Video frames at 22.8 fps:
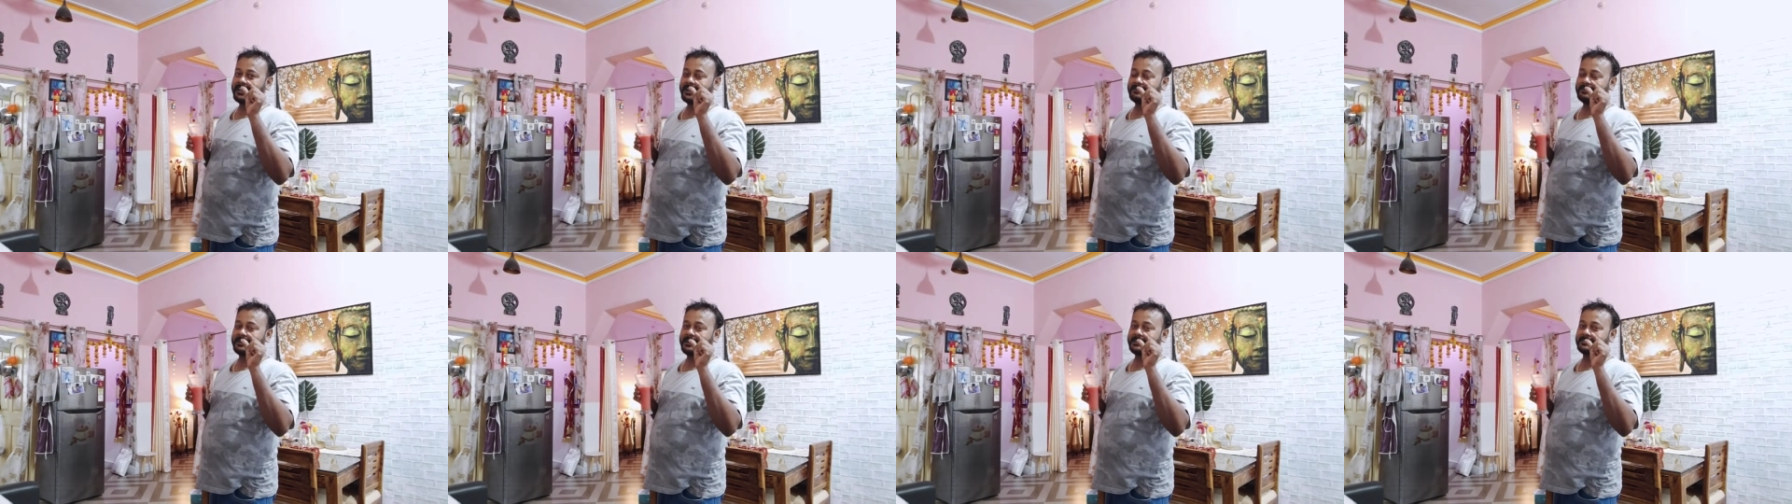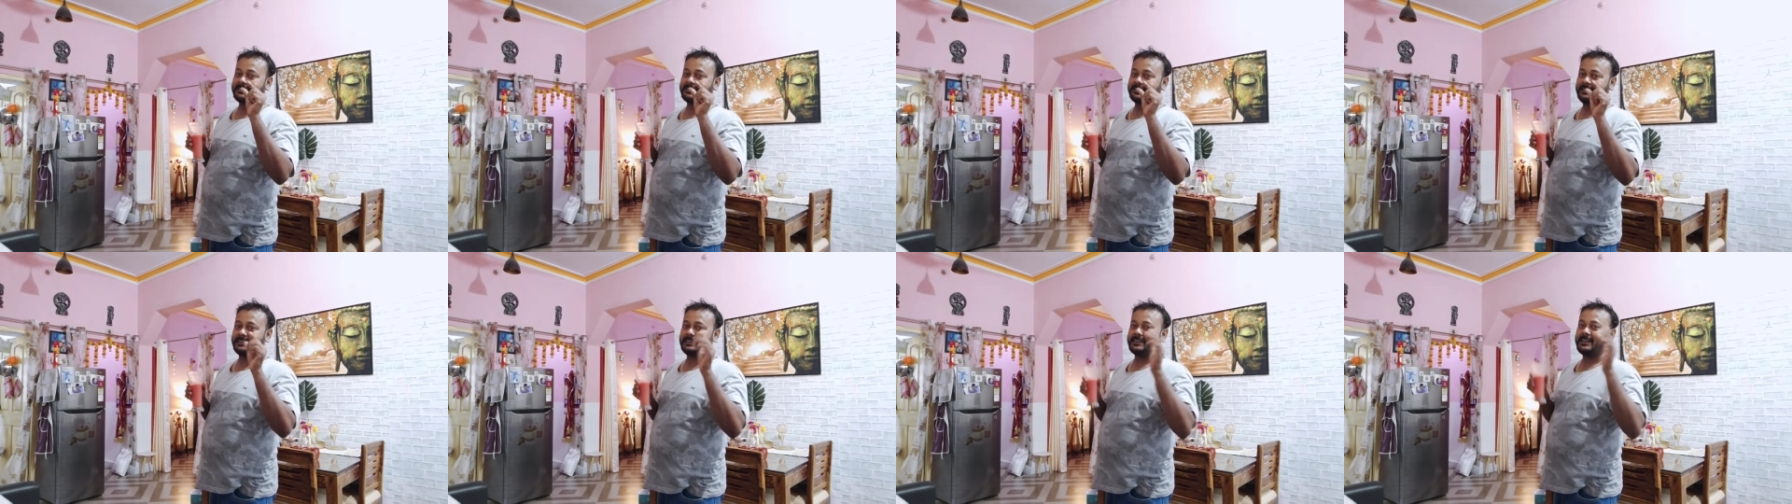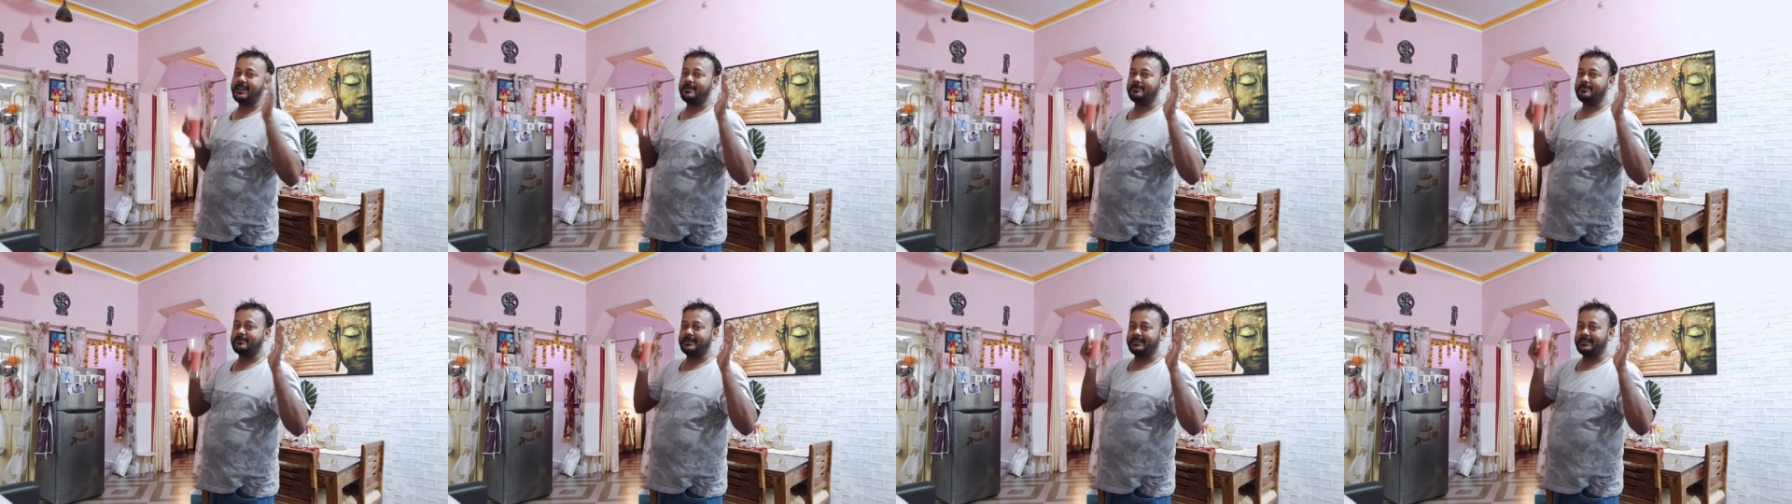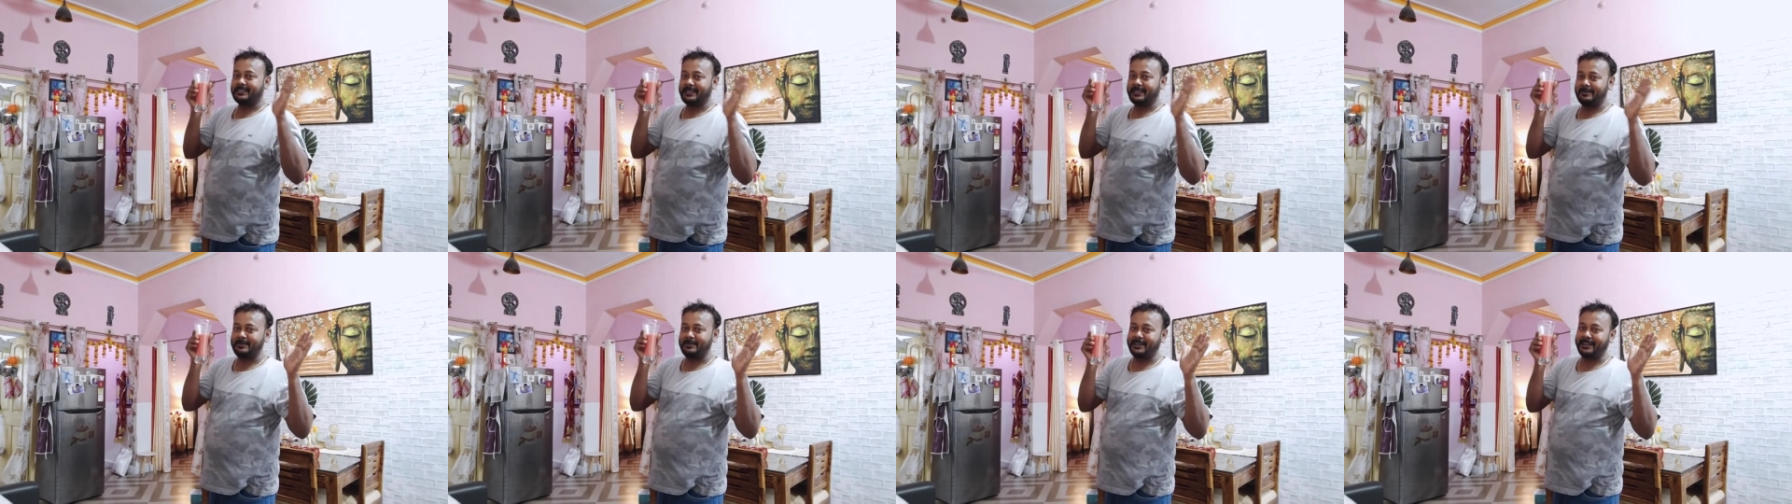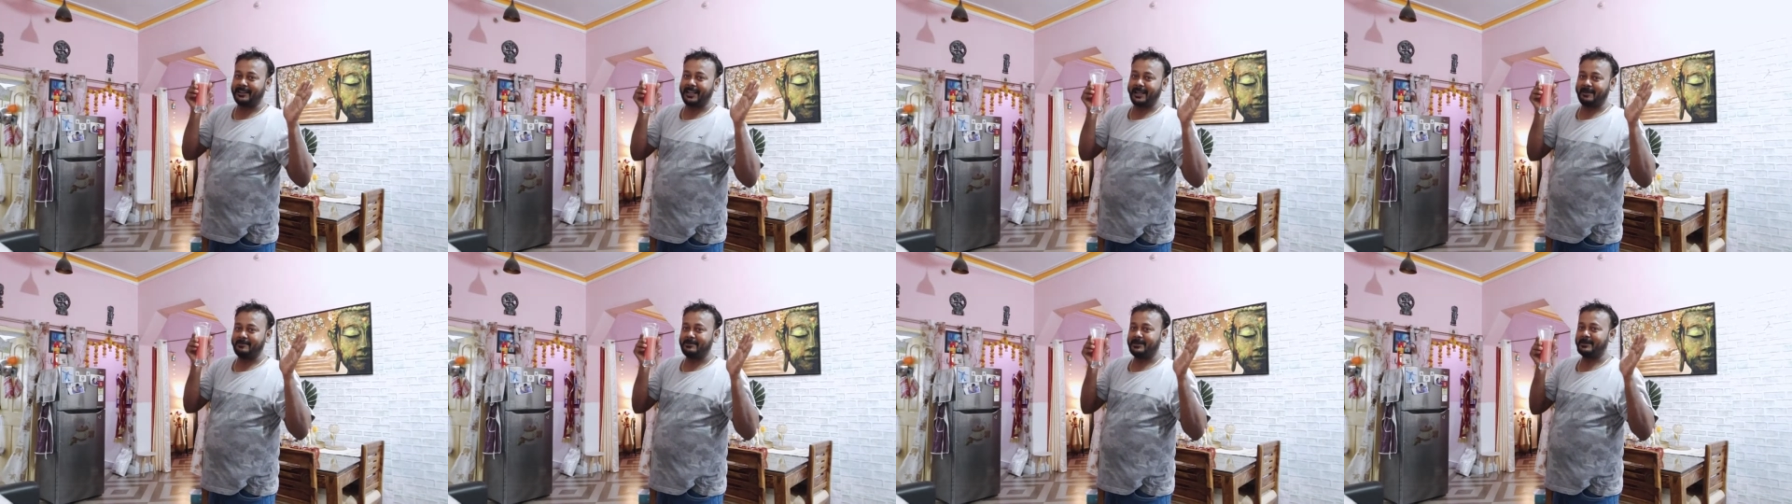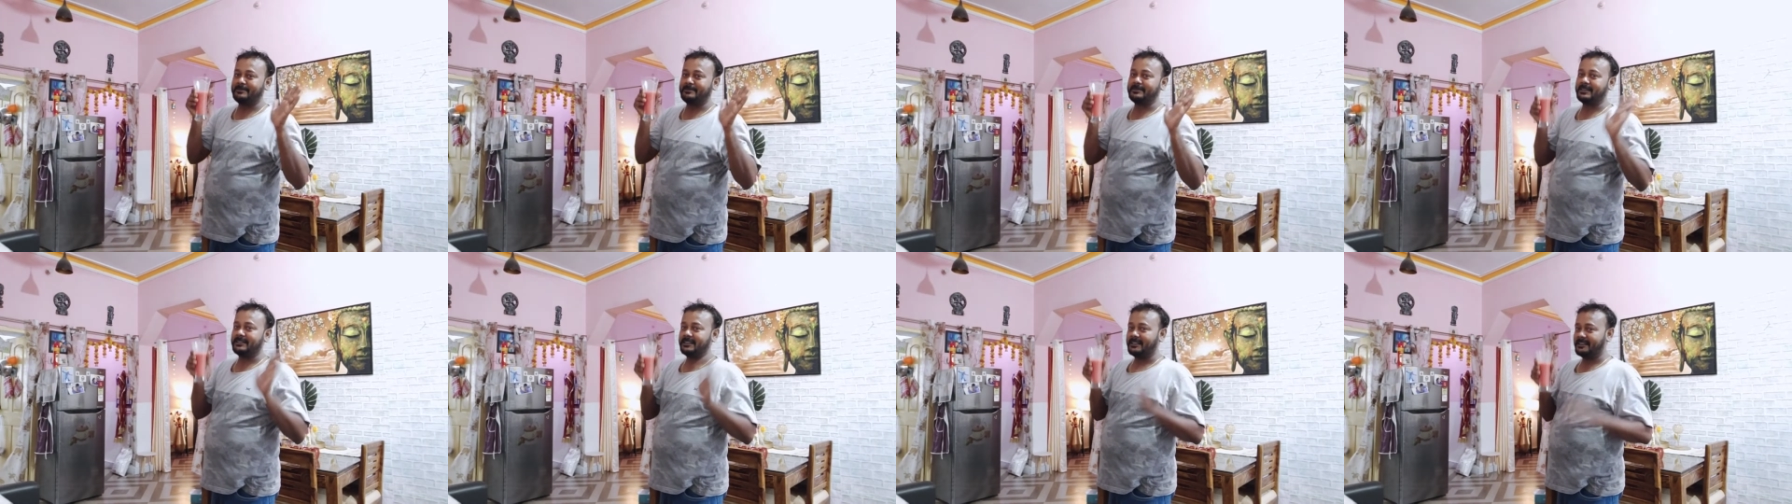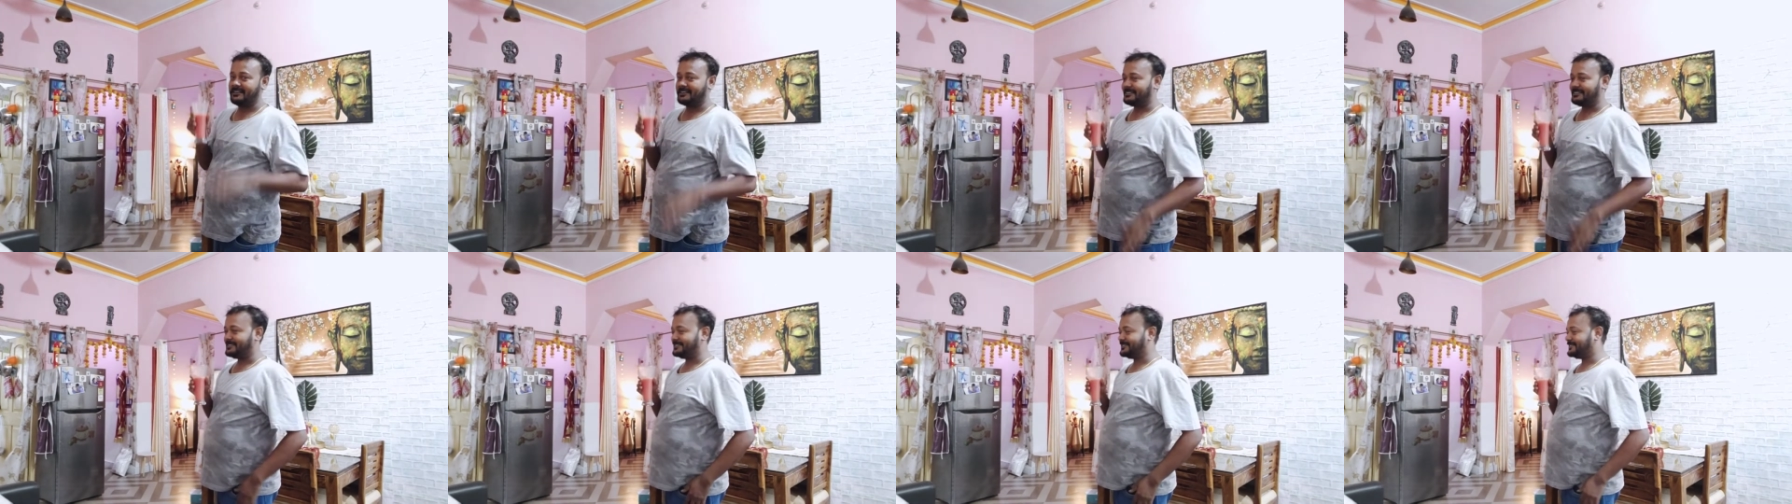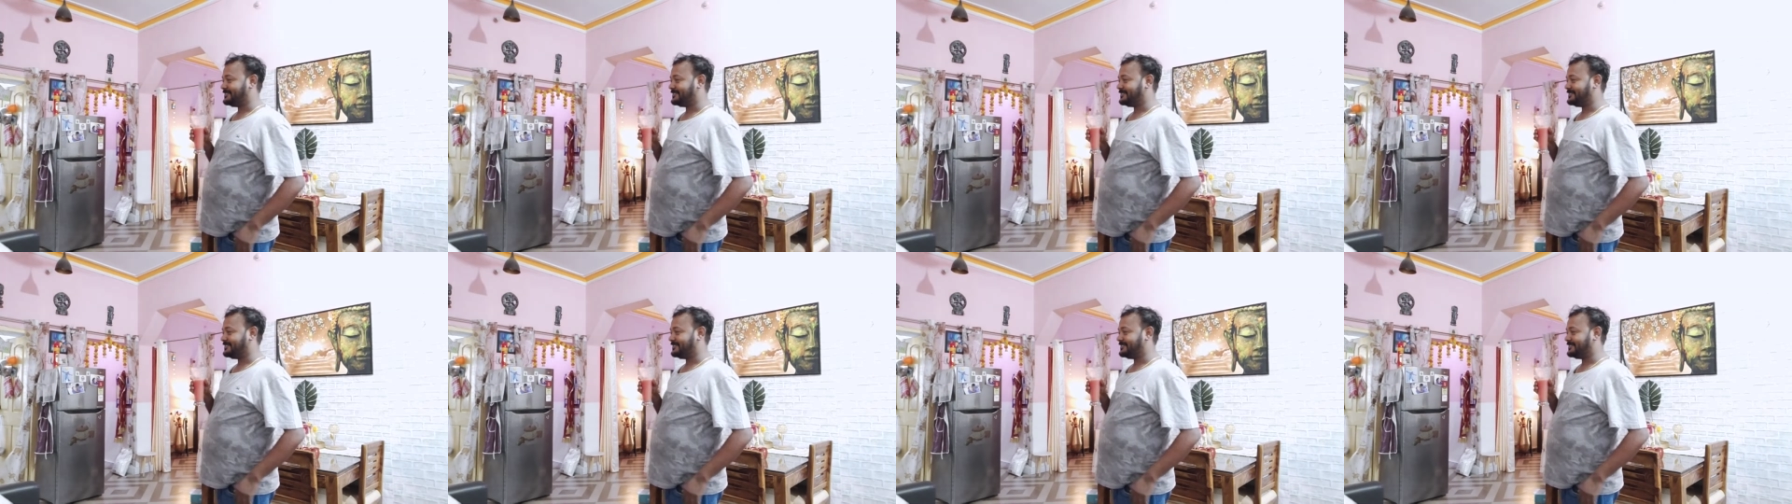कैमरा से लेके अब इतना बड़ा कैमरा मिल जाए